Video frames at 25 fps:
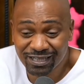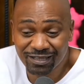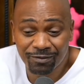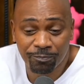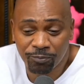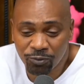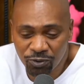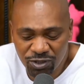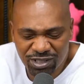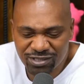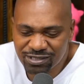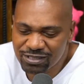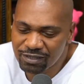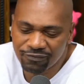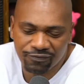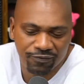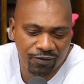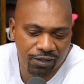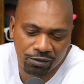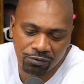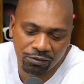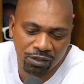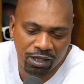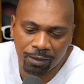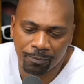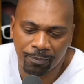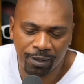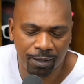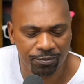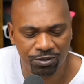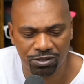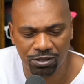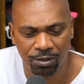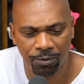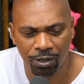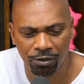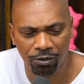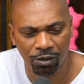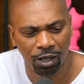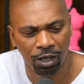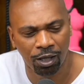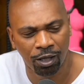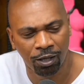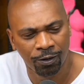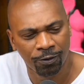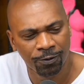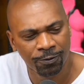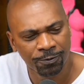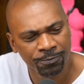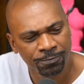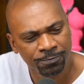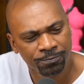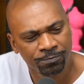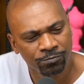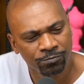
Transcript: Depois dessa fala, nunca mais me chamaram lá.